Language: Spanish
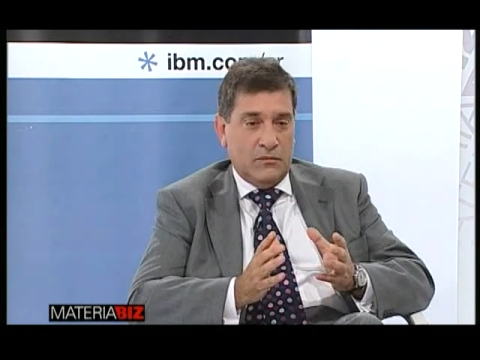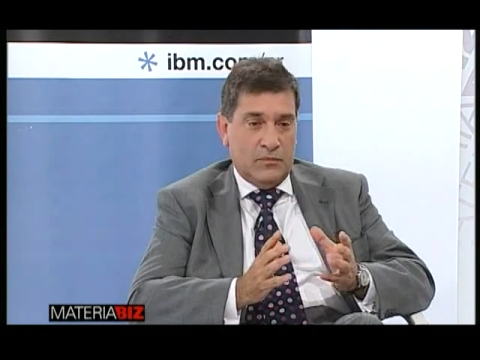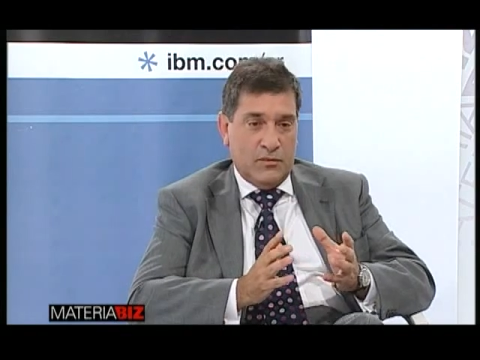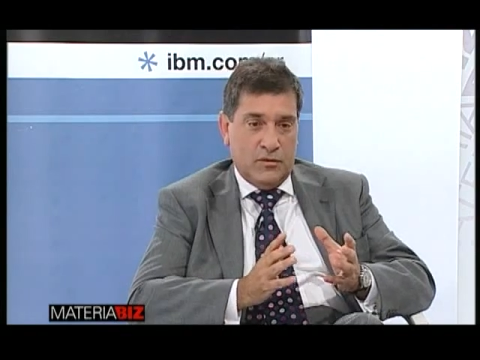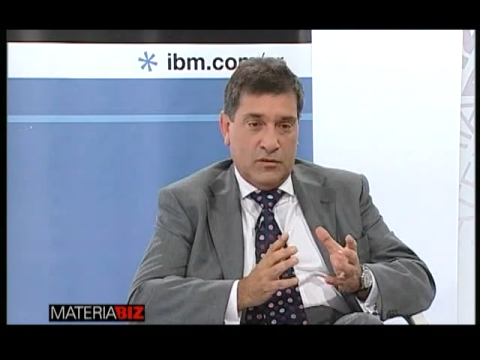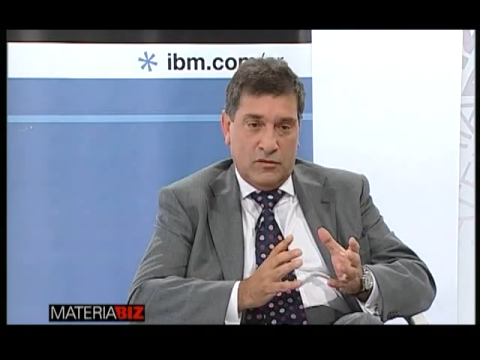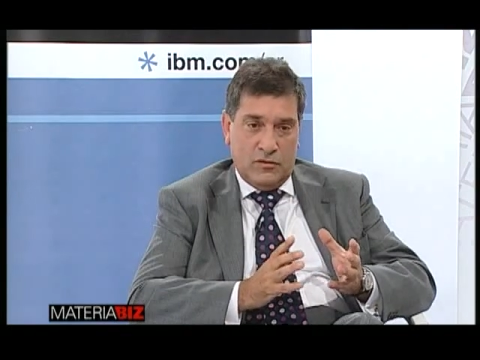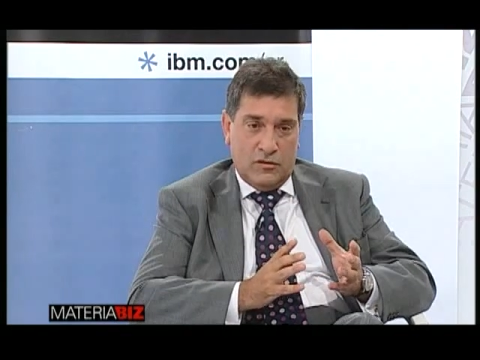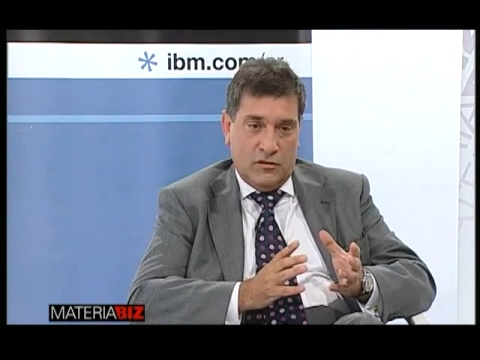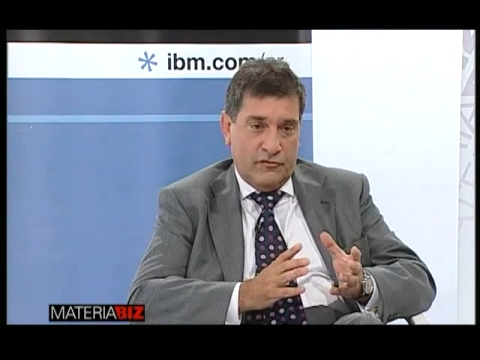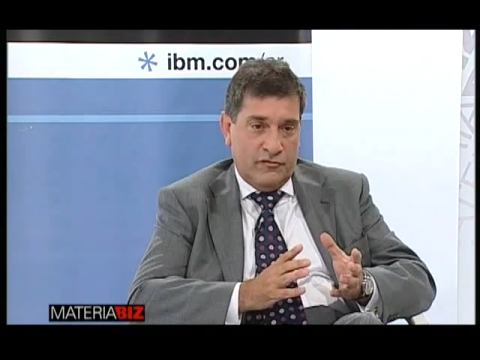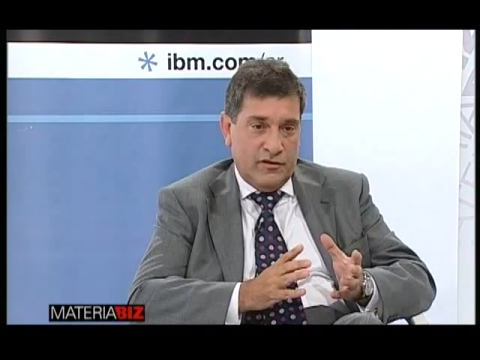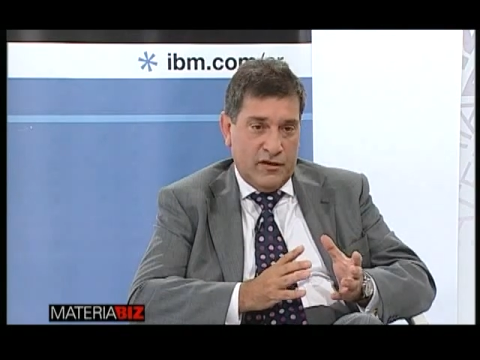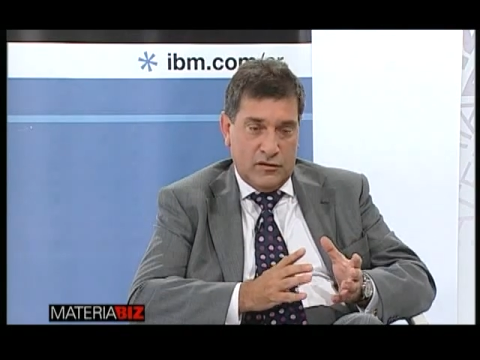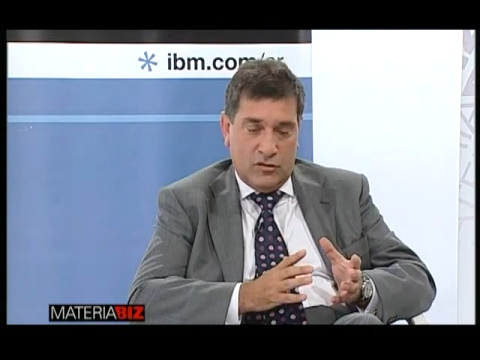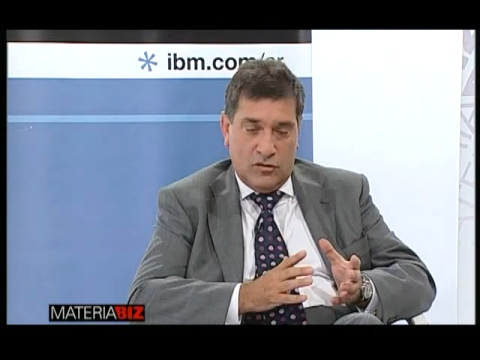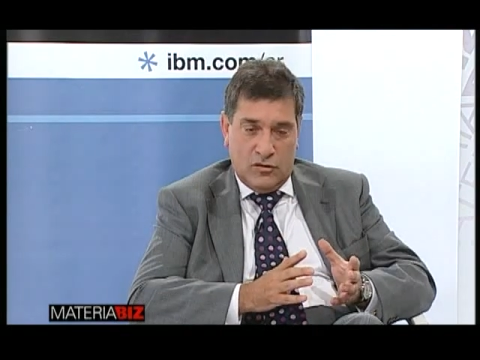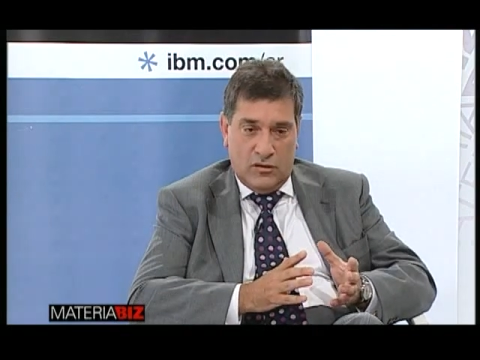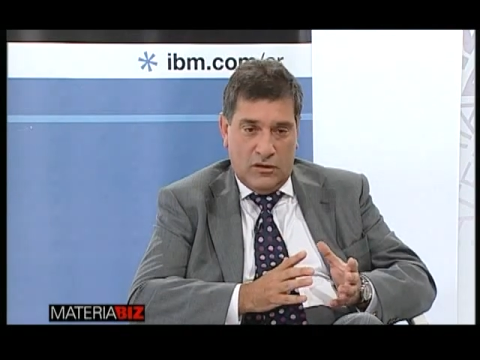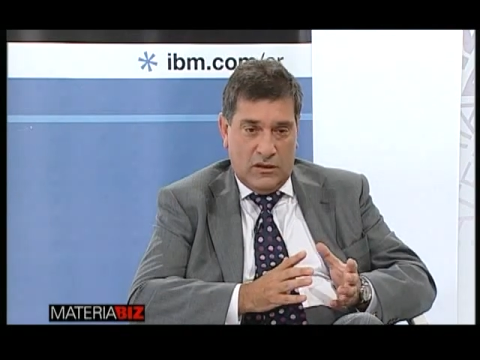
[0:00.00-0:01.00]
por otros
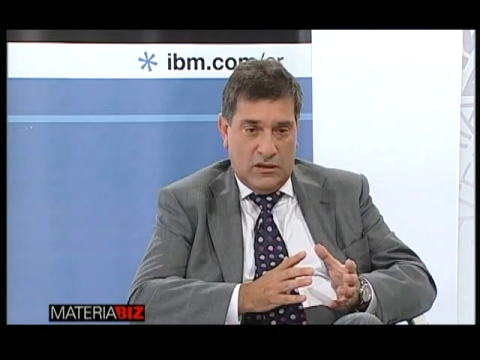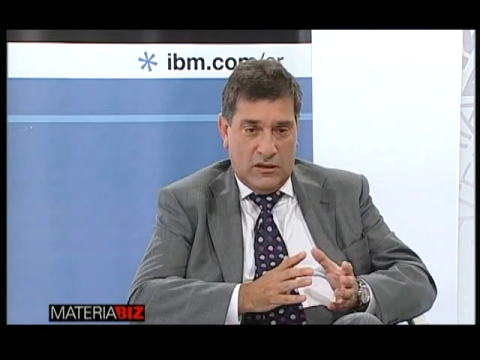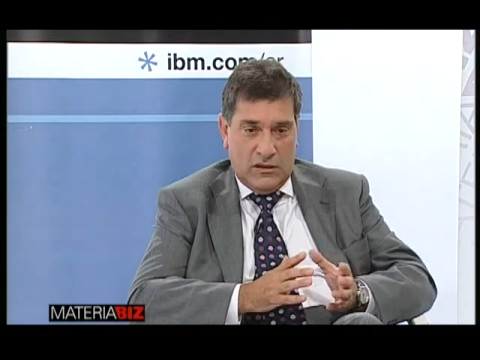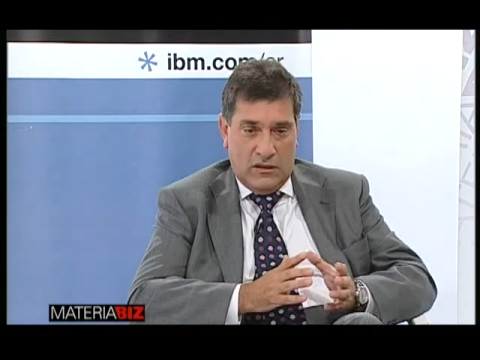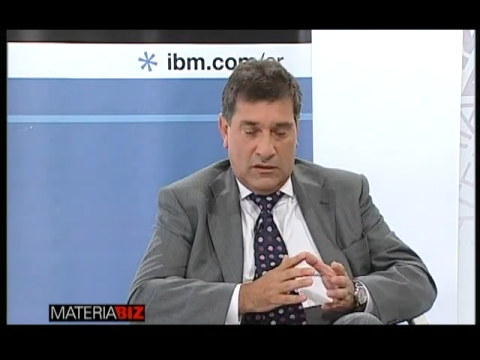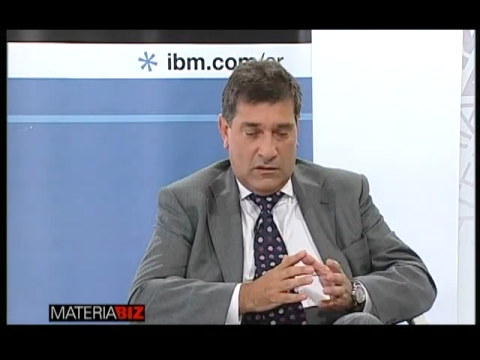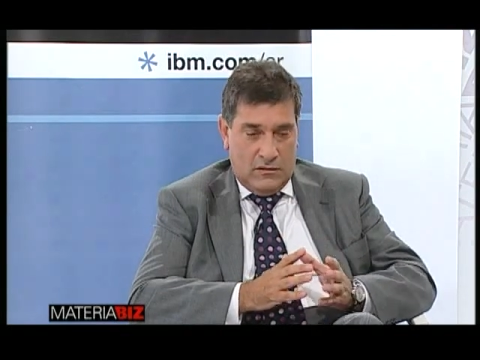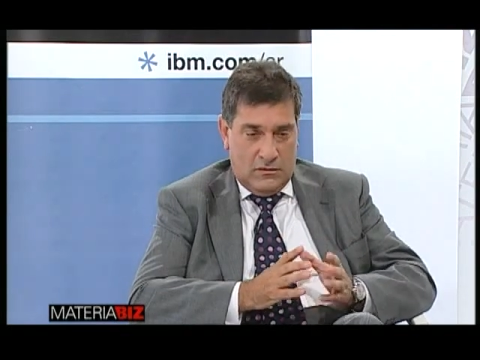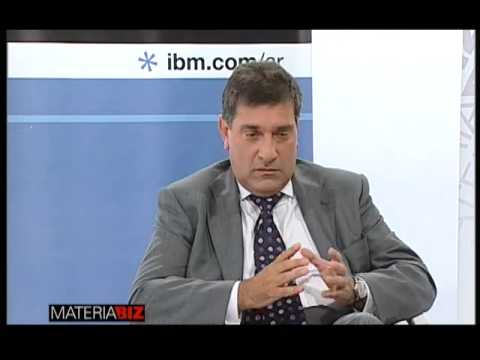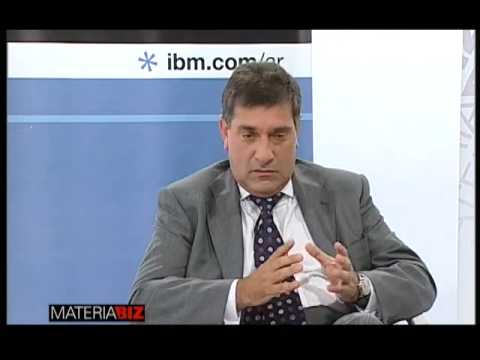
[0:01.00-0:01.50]
factores que